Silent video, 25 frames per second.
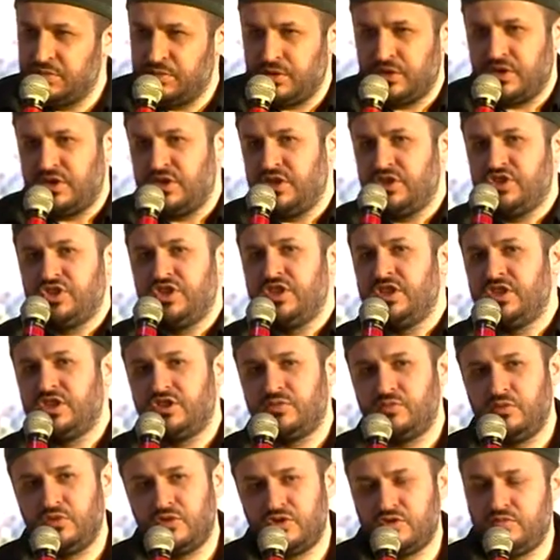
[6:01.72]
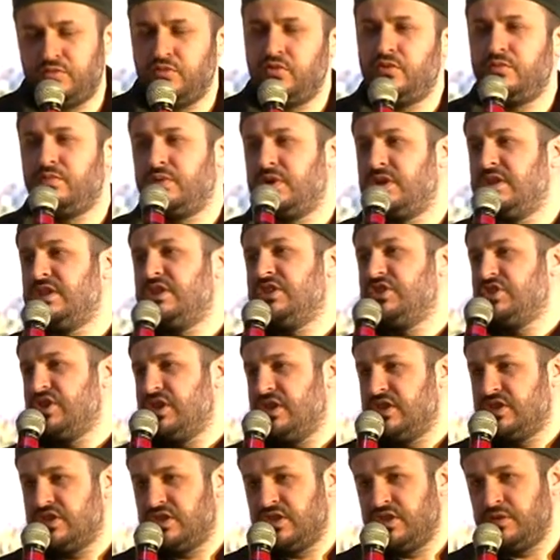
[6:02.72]
не прекращает спор, спор
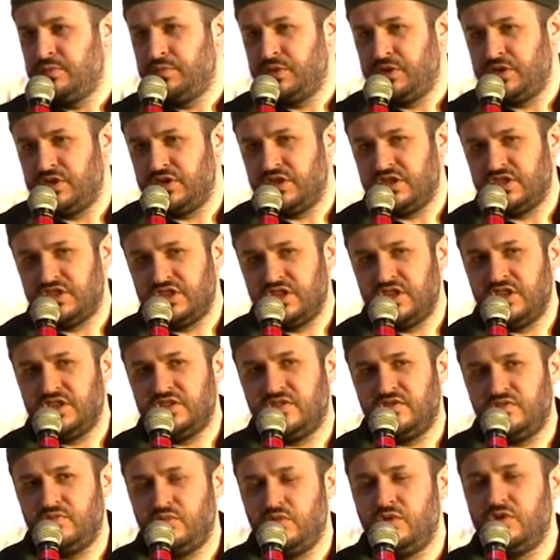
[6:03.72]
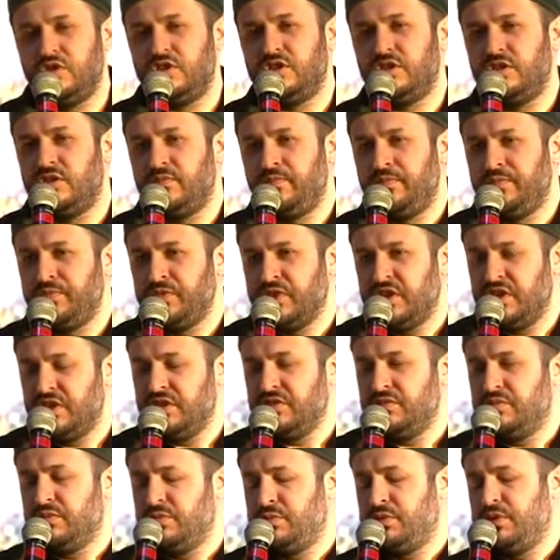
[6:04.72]
продолжается и перерастает в более,
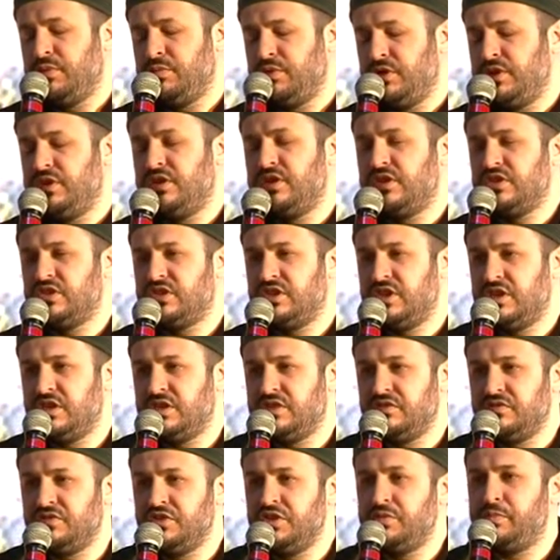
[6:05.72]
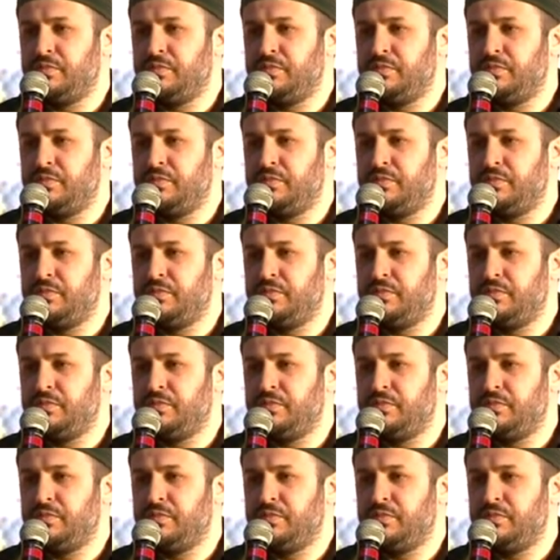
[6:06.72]
перерастает в